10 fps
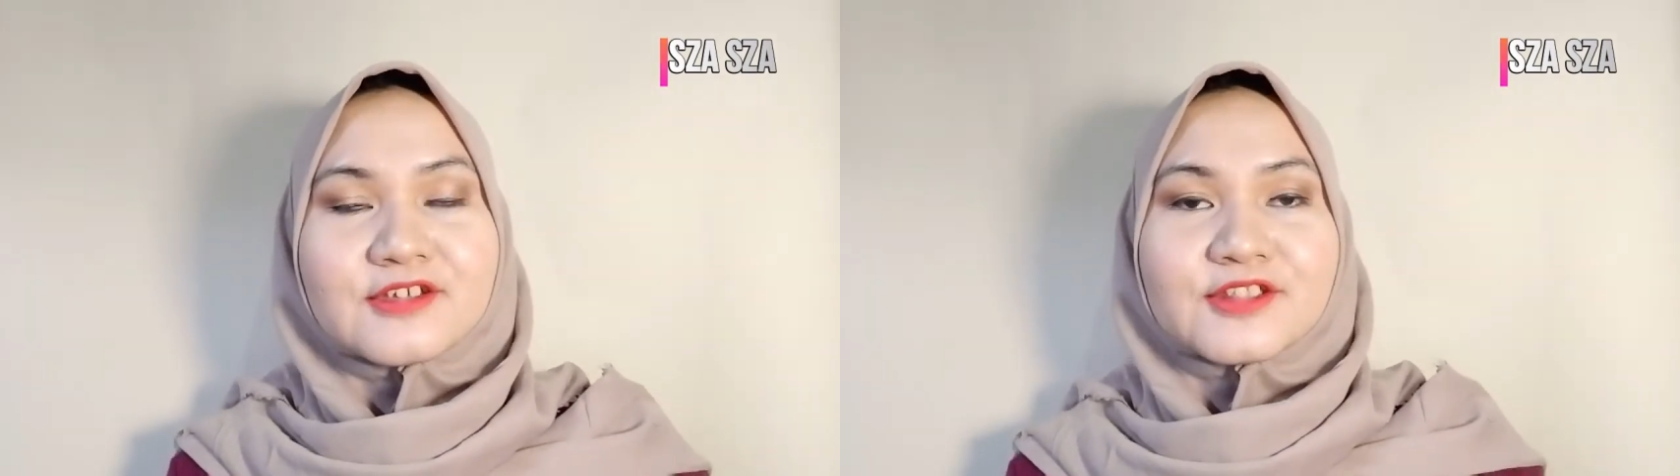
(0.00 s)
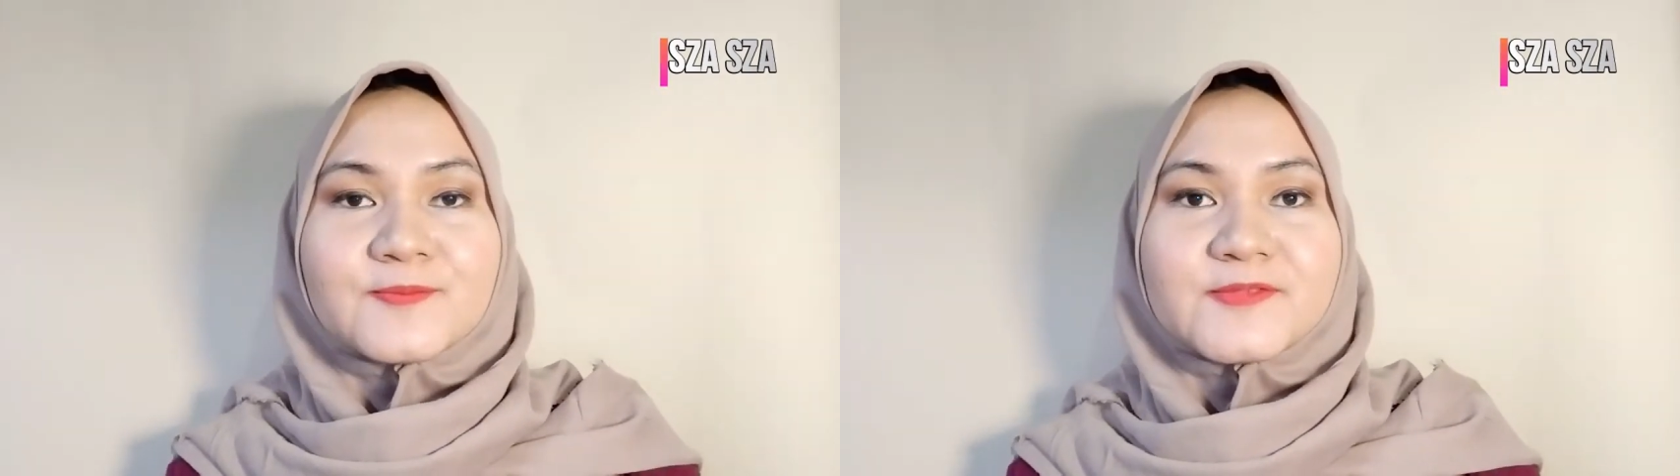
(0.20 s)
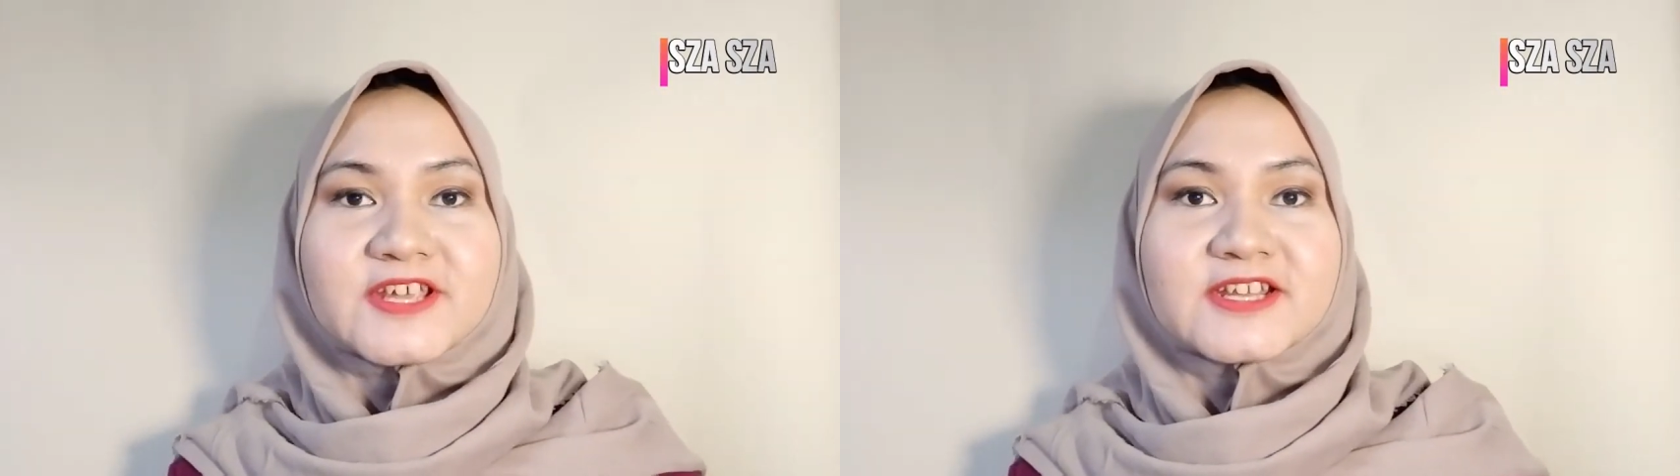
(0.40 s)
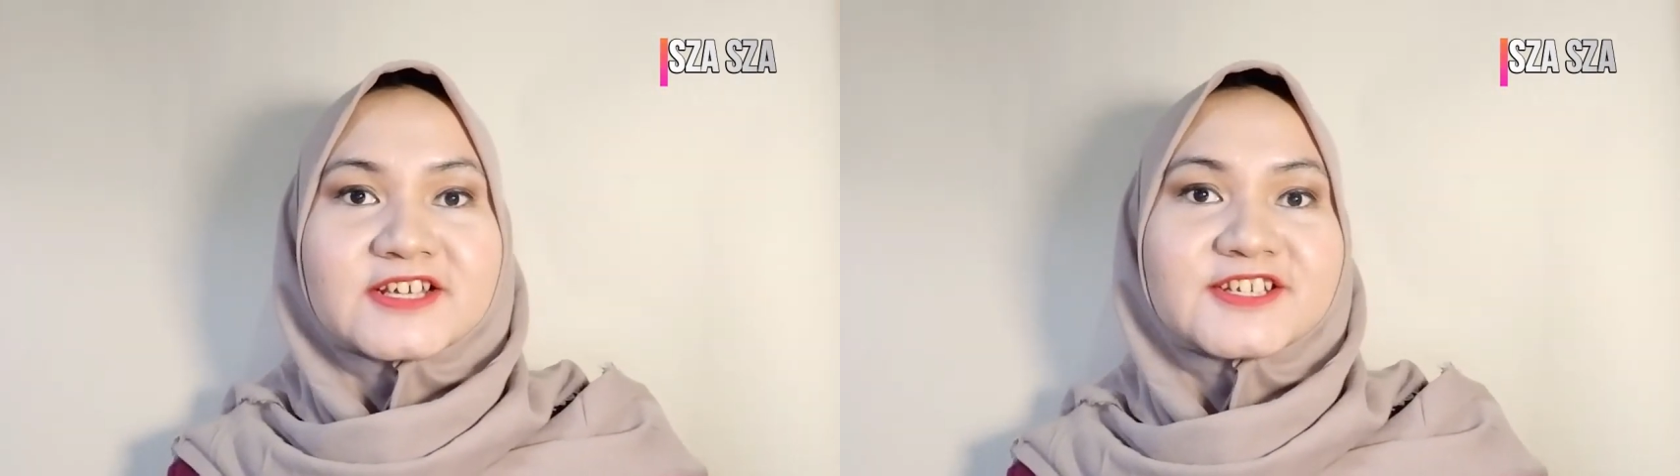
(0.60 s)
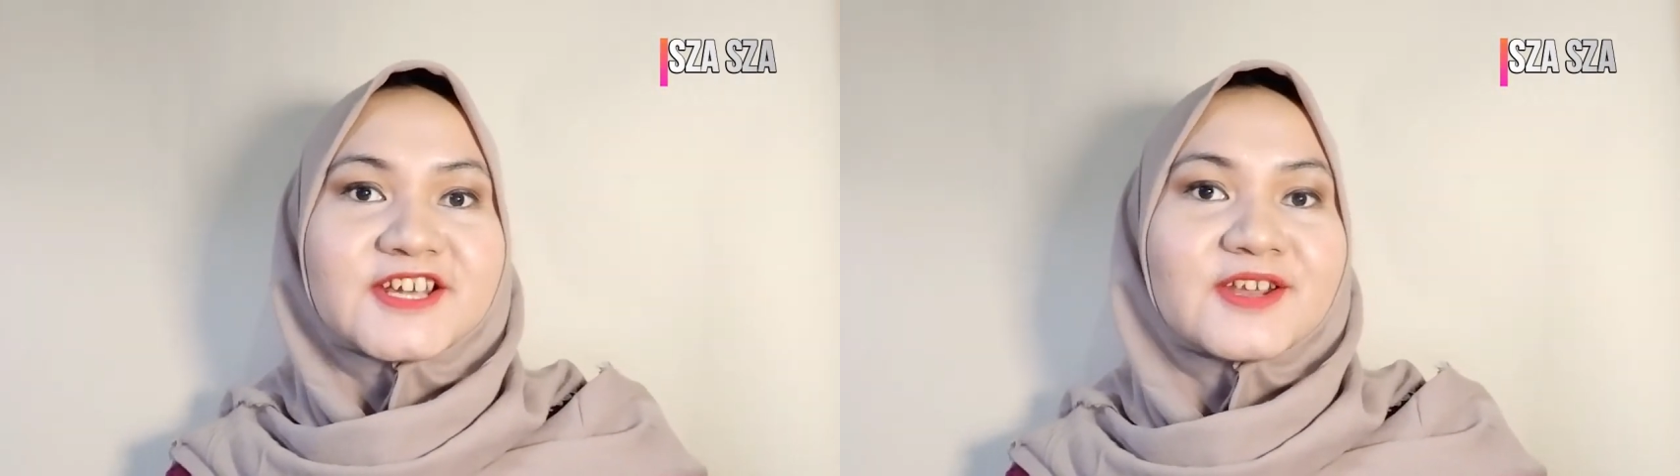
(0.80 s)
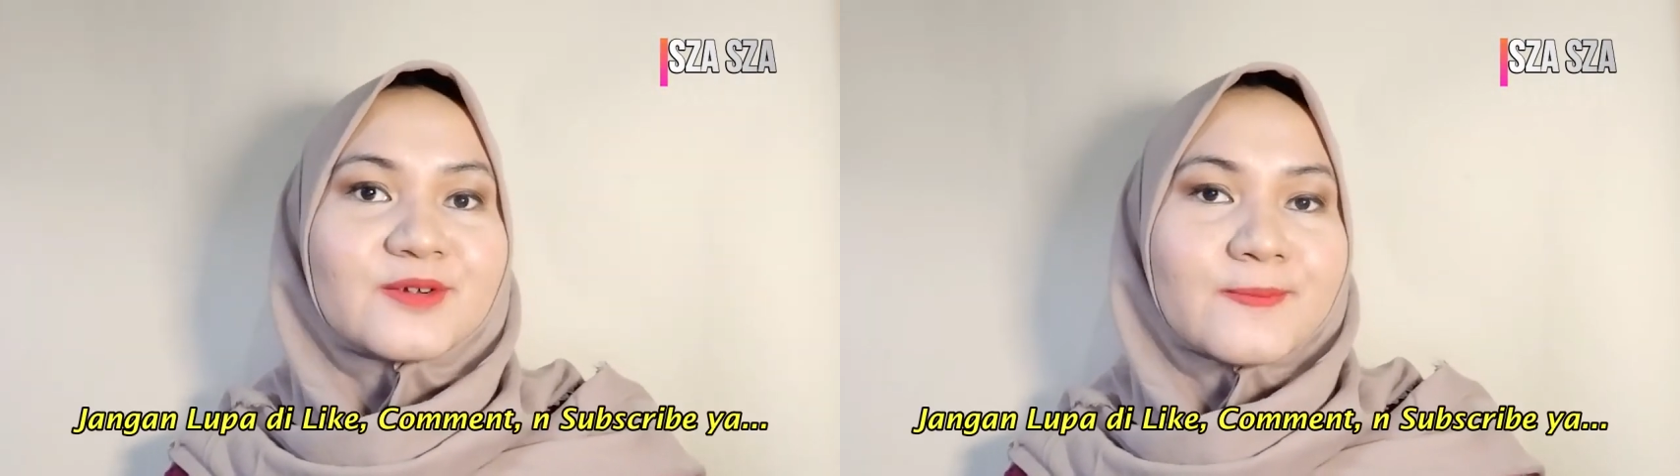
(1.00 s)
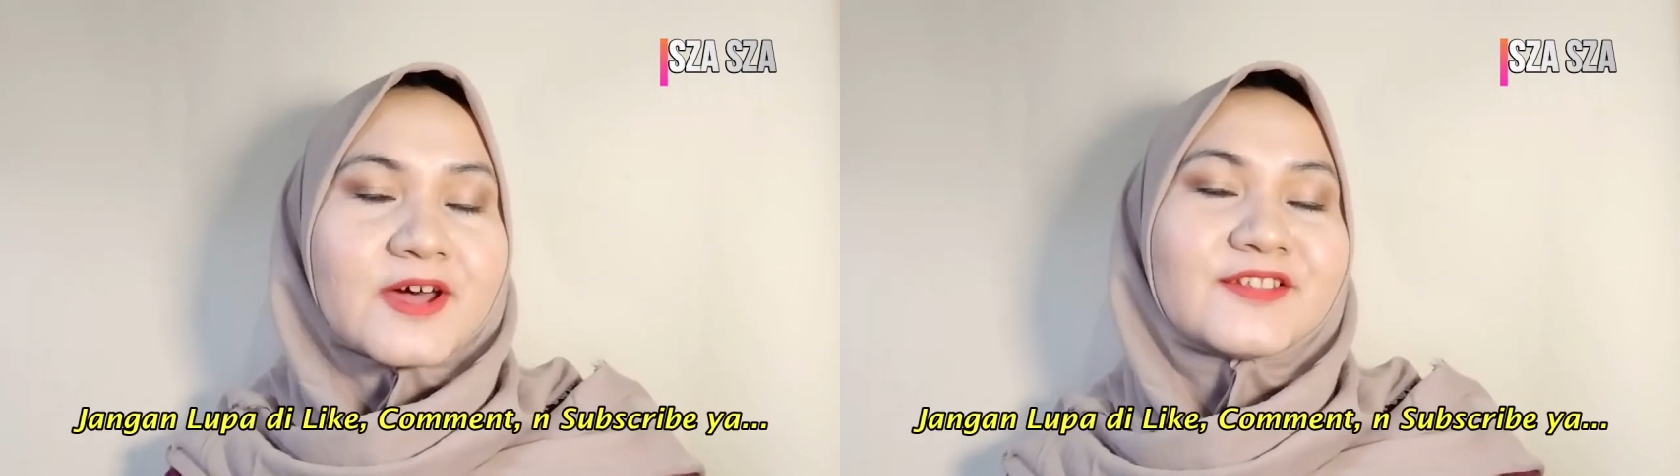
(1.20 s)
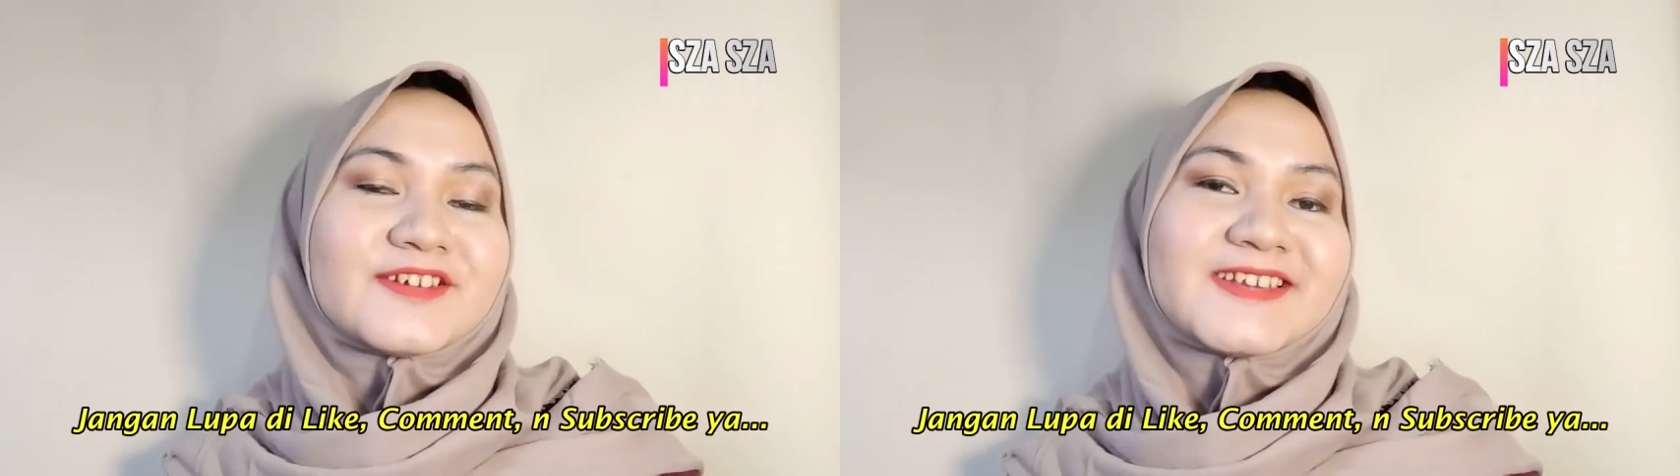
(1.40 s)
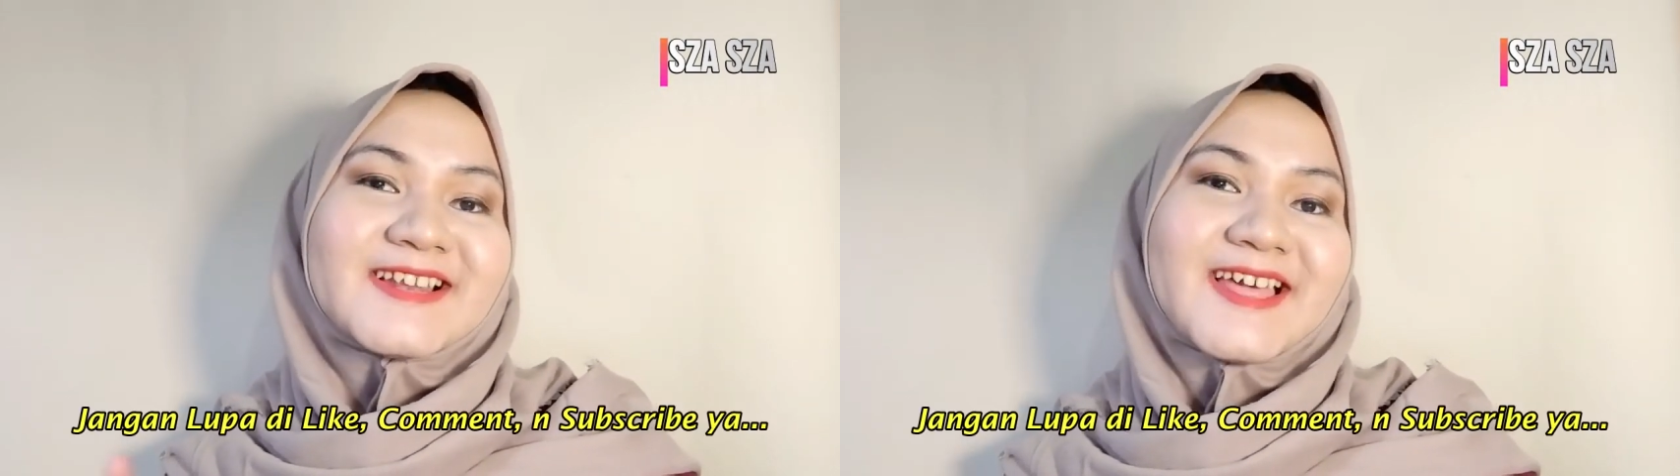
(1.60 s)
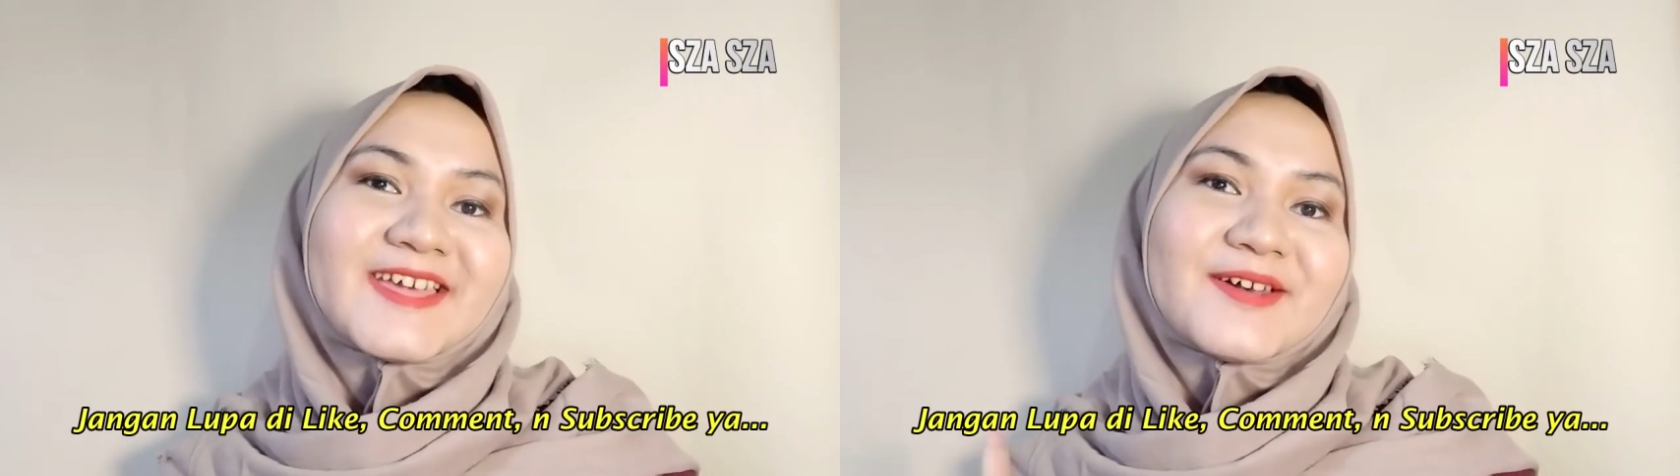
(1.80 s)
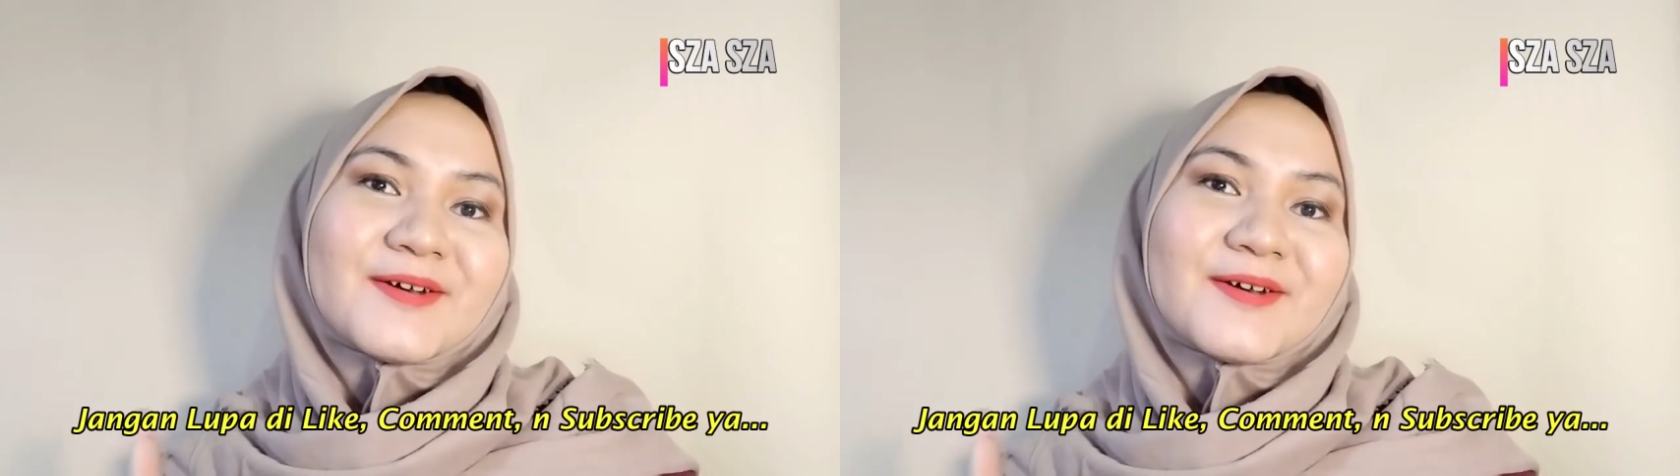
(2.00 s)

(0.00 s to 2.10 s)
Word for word: Youtube channel Jangan lupa untuk di like,